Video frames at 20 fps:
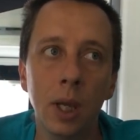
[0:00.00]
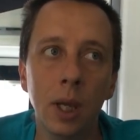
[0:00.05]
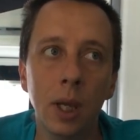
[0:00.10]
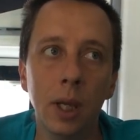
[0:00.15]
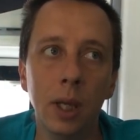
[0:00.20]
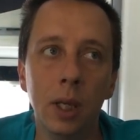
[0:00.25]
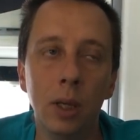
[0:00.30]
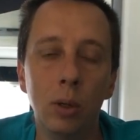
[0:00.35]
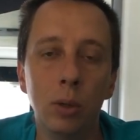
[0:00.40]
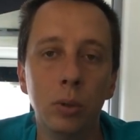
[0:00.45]

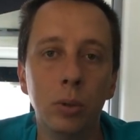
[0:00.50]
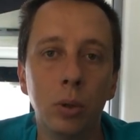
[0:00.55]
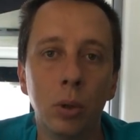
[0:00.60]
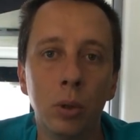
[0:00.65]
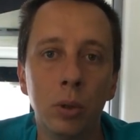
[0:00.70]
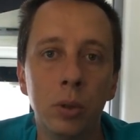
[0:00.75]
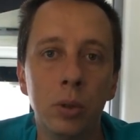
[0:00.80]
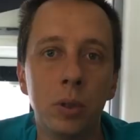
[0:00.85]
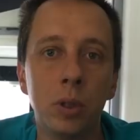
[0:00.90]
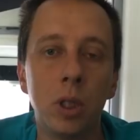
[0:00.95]
Et le
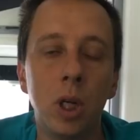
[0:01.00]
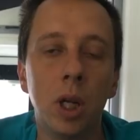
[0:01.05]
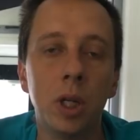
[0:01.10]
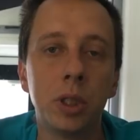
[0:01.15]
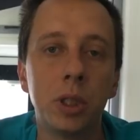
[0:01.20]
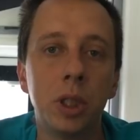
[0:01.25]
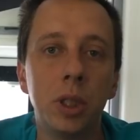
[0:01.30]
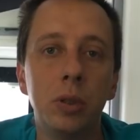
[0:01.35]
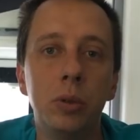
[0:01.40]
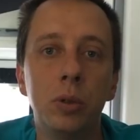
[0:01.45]
drone, je l'ai
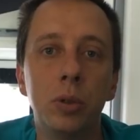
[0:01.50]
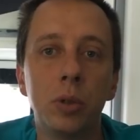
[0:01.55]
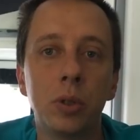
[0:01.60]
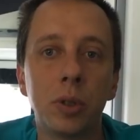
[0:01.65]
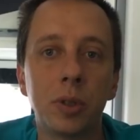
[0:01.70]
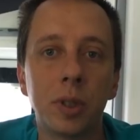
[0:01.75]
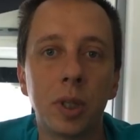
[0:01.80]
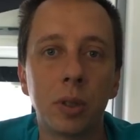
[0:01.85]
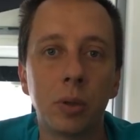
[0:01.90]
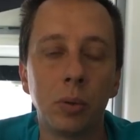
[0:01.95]
acheté
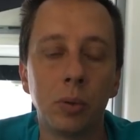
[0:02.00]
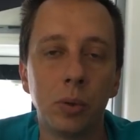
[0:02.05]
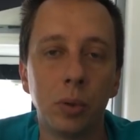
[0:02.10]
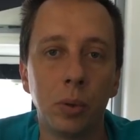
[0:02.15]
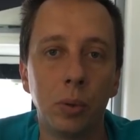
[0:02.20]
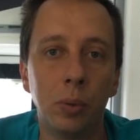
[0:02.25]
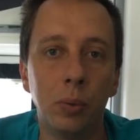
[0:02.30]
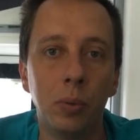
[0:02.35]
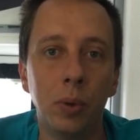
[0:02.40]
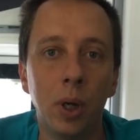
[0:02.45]
250
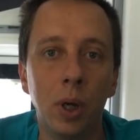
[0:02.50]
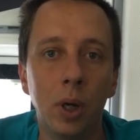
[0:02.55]
euros.